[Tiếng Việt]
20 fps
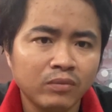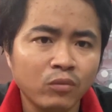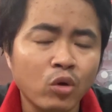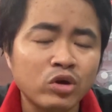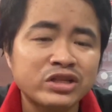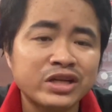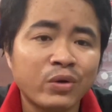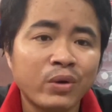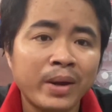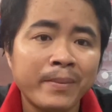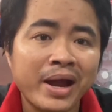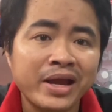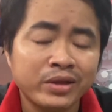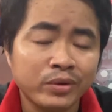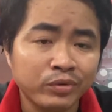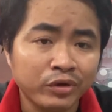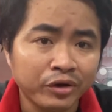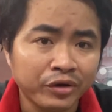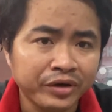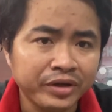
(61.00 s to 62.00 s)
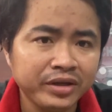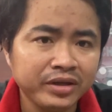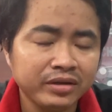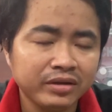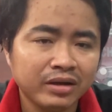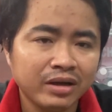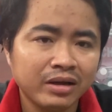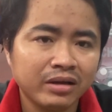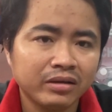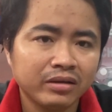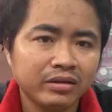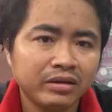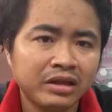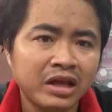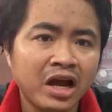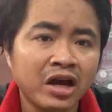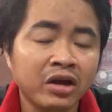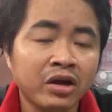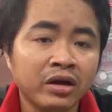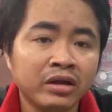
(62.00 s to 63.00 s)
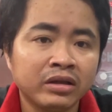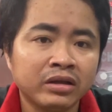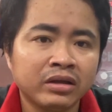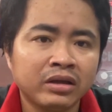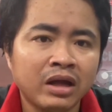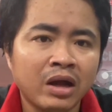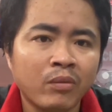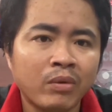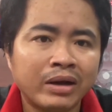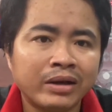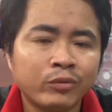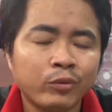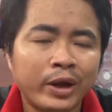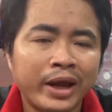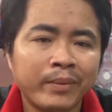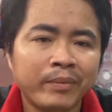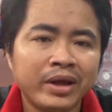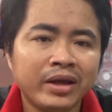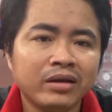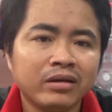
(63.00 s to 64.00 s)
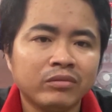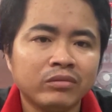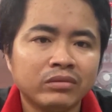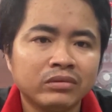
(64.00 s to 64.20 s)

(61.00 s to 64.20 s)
mua xe quay ba triệu rưỡi nhờ người ông anh quen biết